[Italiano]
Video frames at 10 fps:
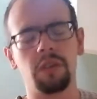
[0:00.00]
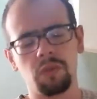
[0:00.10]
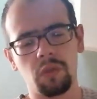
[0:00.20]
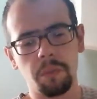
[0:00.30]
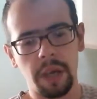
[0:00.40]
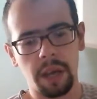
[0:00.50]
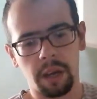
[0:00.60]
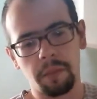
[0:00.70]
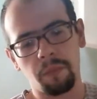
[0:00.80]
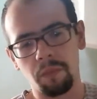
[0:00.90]
in uno
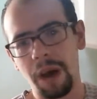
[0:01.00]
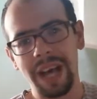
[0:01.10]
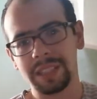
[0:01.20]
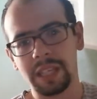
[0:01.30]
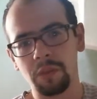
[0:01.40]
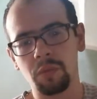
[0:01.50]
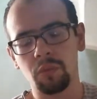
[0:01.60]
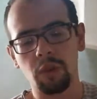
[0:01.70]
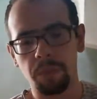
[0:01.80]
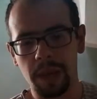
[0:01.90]
per, basta in
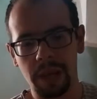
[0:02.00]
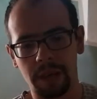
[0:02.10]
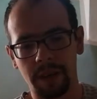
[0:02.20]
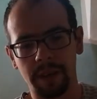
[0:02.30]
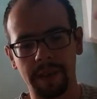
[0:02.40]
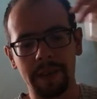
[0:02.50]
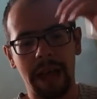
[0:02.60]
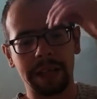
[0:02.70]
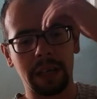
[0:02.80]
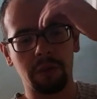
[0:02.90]
uno per,
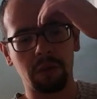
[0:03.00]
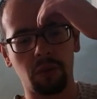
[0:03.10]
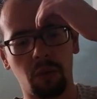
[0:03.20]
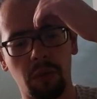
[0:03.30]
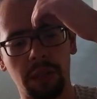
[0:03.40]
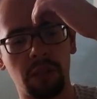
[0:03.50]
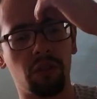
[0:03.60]
anche questo qui si